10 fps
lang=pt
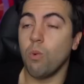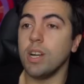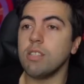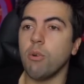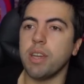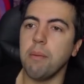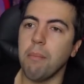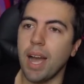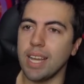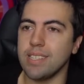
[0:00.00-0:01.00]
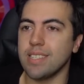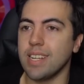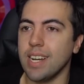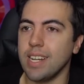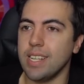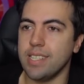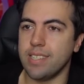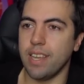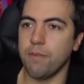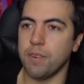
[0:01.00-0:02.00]
Quanto ao que mais Gunn e
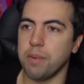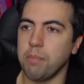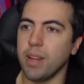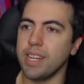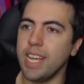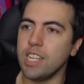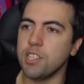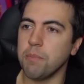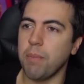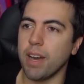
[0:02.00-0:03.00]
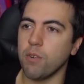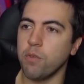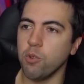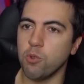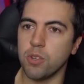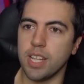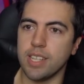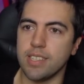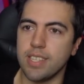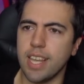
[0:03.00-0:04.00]
Safran planejam para o futuro da
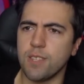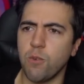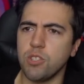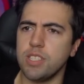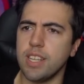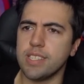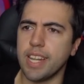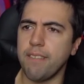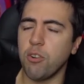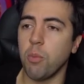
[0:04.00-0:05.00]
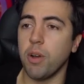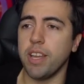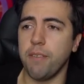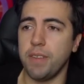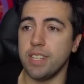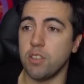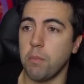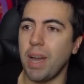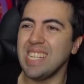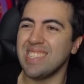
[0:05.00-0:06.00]
DC, as fontes descrevem como uma
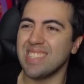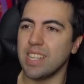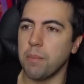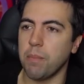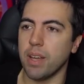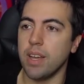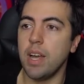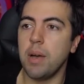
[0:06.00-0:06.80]
redefinição mais ampla,